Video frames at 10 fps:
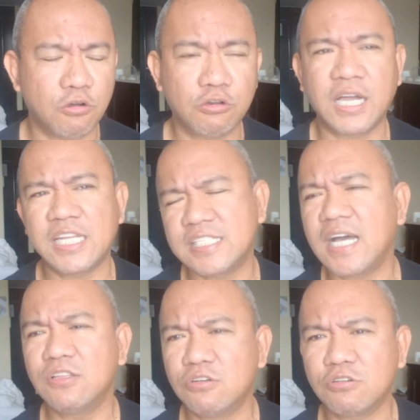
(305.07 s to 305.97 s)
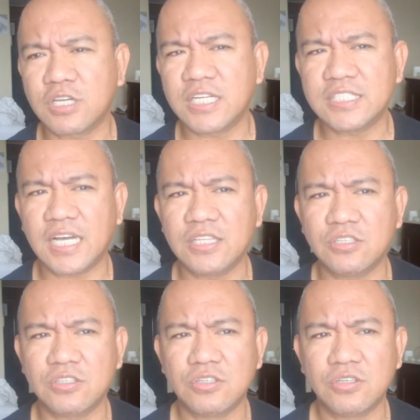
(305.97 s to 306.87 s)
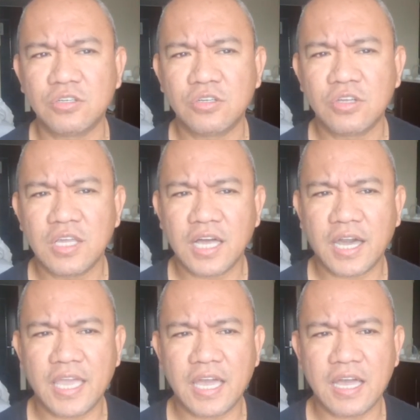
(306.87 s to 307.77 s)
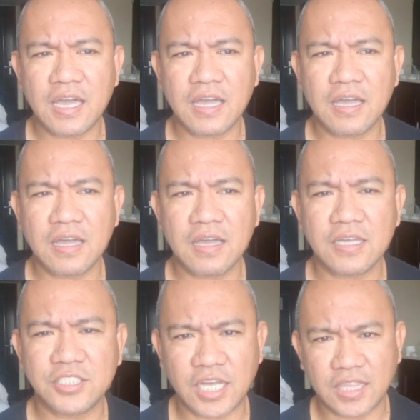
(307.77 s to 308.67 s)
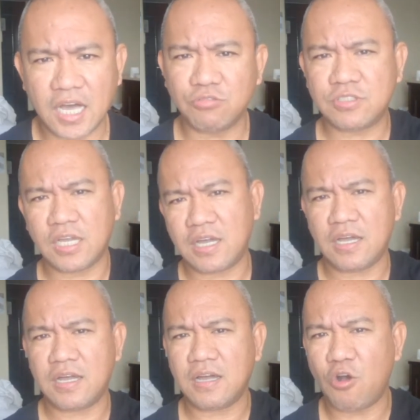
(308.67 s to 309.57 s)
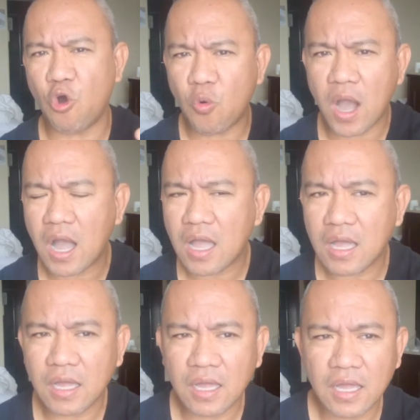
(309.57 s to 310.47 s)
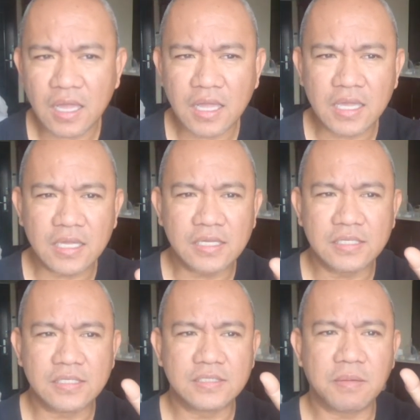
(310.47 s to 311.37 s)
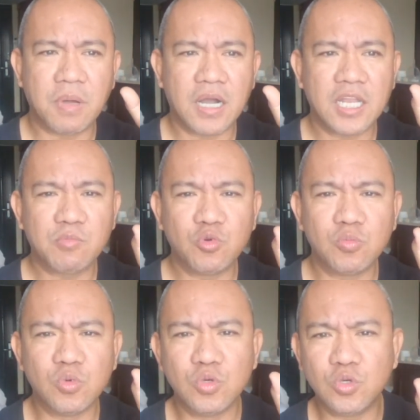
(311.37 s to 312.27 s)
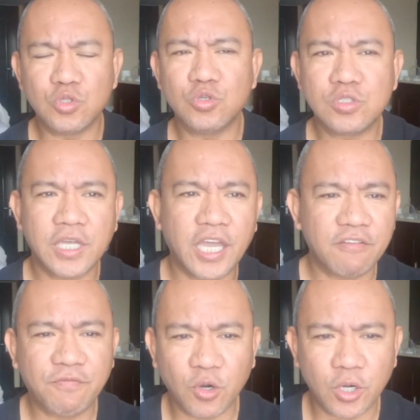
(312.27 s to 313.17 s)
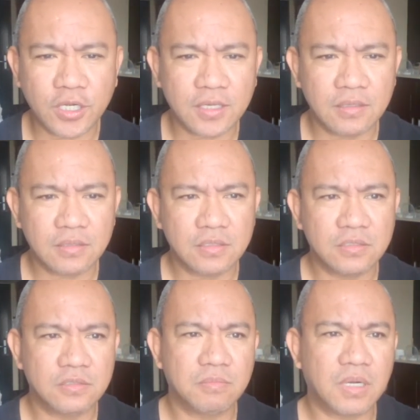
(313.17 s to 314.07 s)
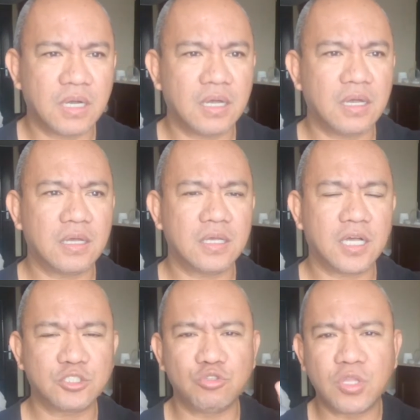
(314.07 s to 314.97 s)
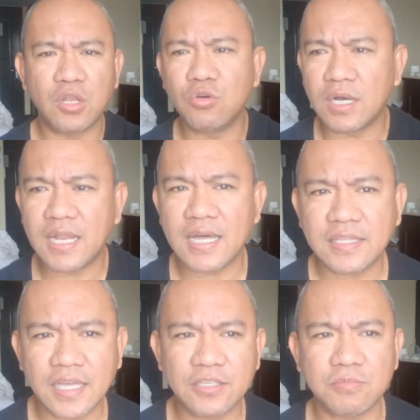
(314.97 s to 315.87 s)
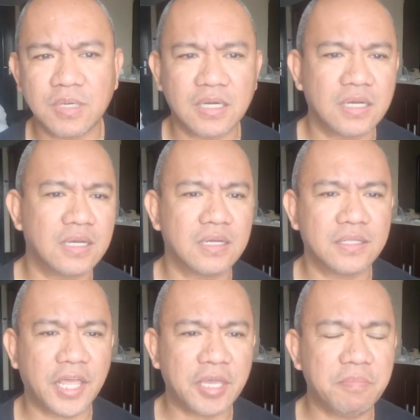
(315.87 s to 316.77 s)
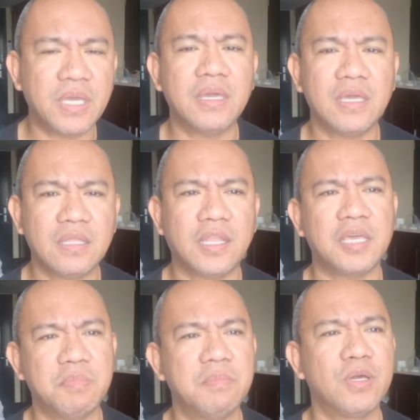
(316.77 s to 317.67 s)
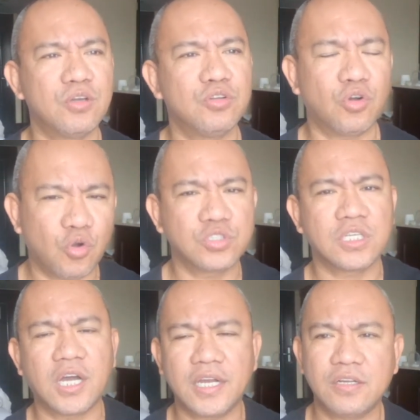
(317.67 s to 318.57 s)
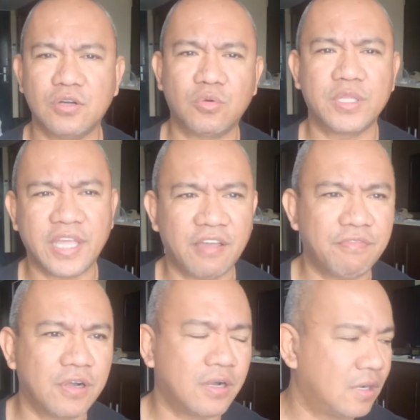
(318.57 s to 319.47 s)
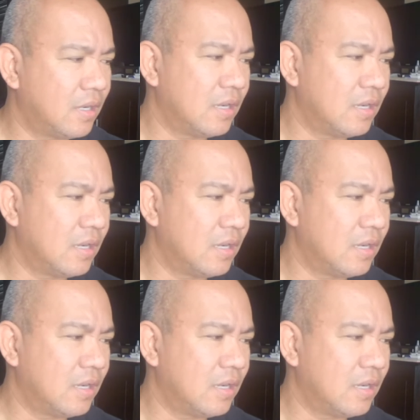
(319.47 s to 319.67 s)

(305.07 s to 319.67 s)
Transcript: organisadong organisado. Kaya shout out sa OWA, sa mga namumuno doon sa airport, yung mga kasundaluan natin, yung mga Navy, Navy ba yun, o Coast Guard, or whatever